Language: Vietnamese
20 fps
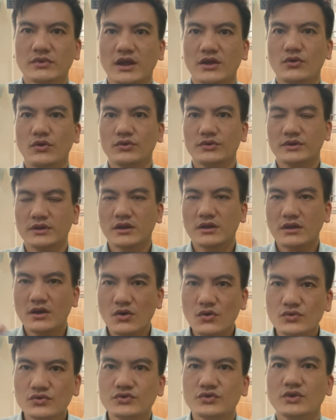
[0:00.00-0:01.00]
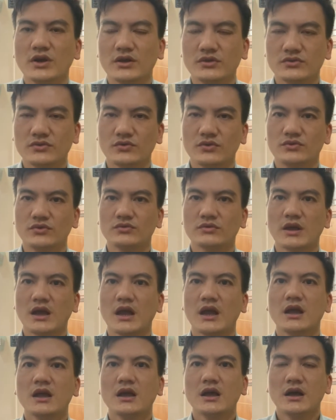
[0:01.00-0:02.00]
thay đổi những cái câu chuyện của chúng
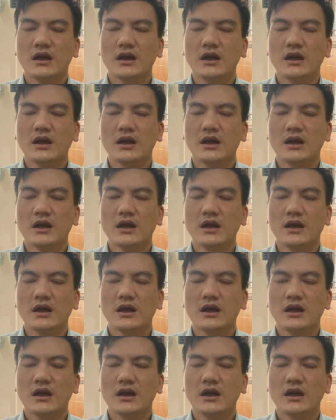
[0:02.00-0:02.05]
ta